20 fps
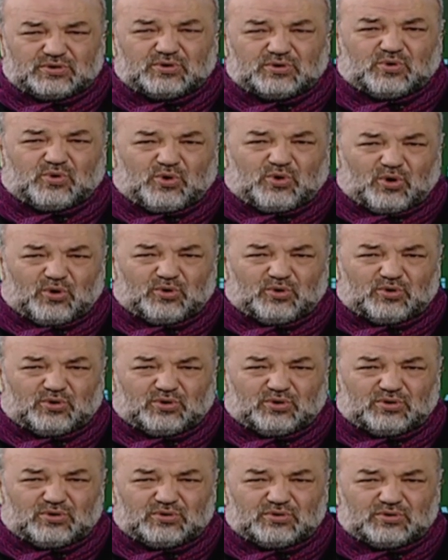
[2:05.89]

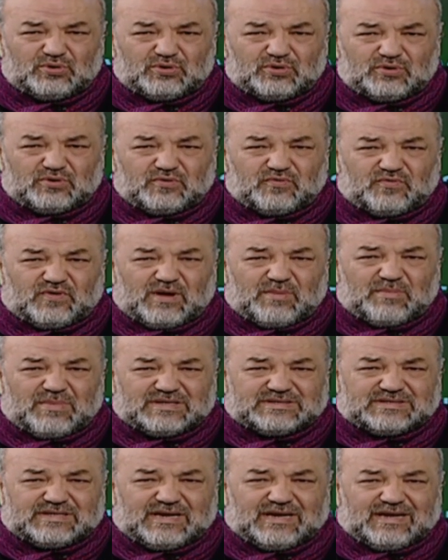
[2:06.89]
konu ve
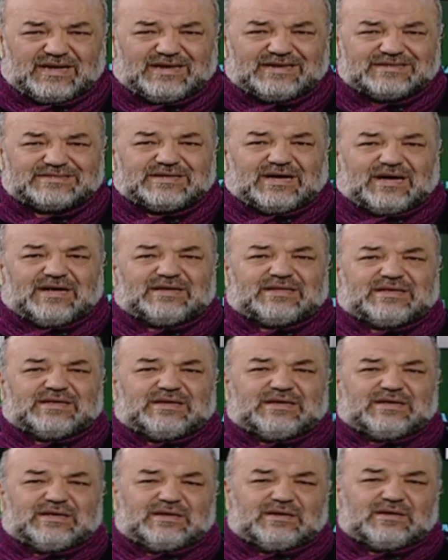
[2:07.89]
mesele
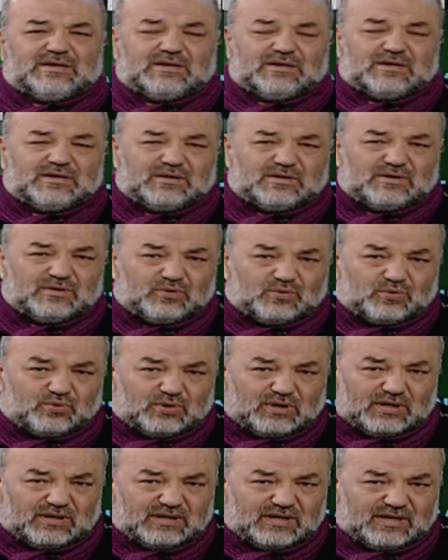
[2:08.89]
sanki
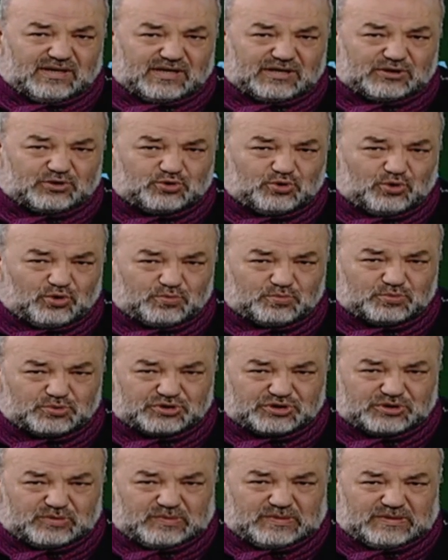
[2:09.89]
Kur'an'da
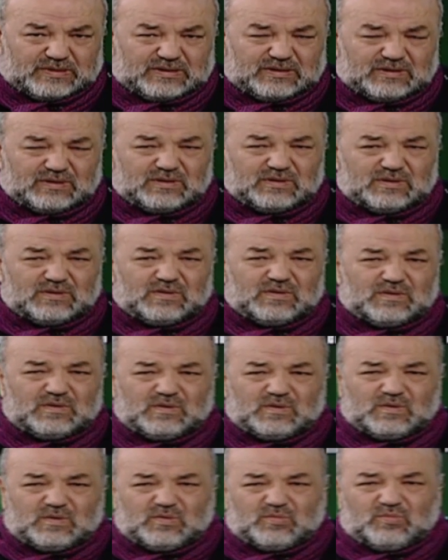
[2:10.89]
geçiyormuş gibi
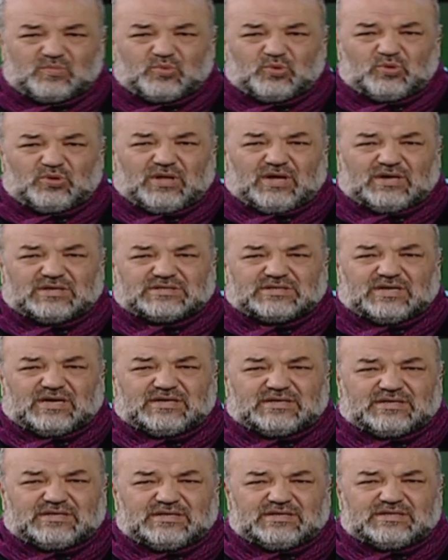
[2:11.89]
bunlar
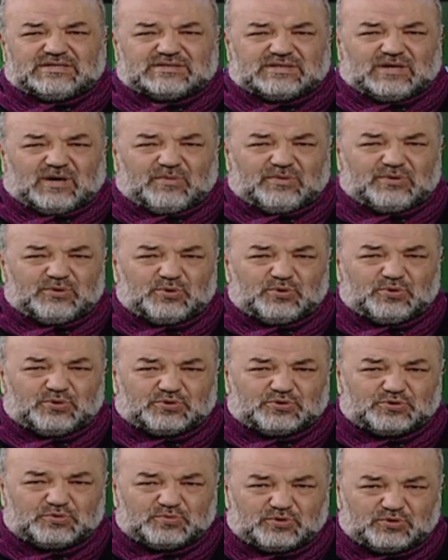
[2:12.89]
sanki İslam'ın
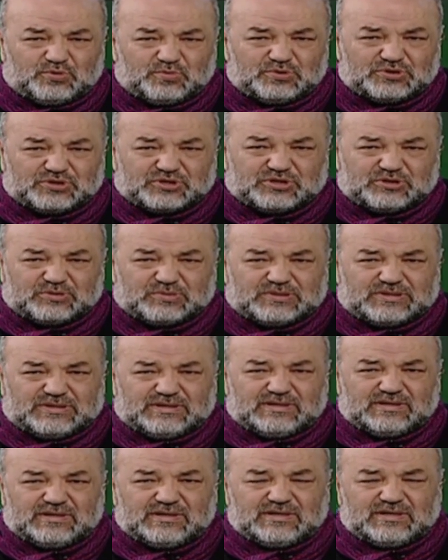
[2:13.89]
hükmüymüş
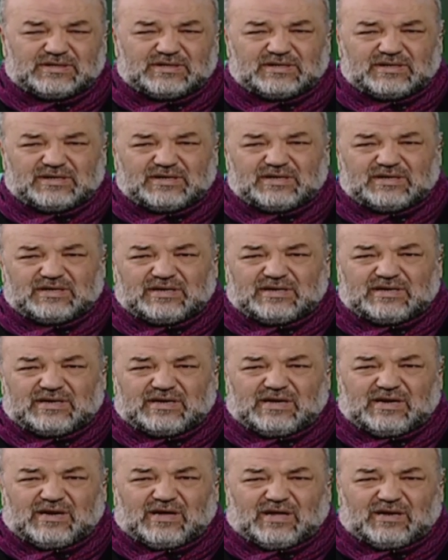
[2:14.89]
gibi
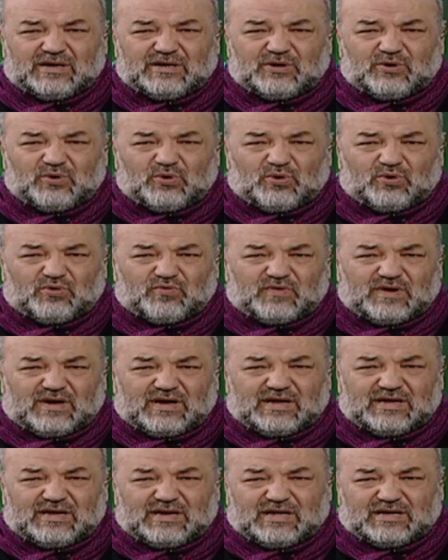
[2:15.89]
ele alınıyor
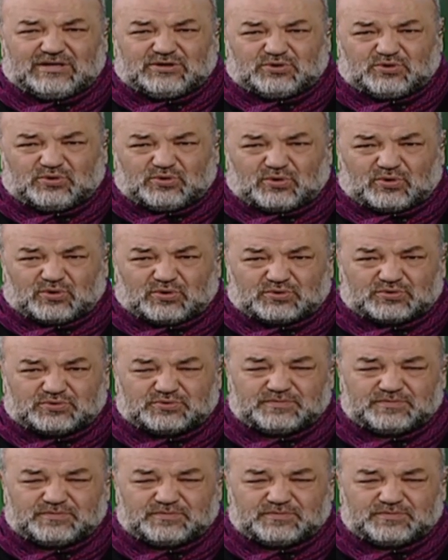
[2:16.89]
ve ileri sürülüyor.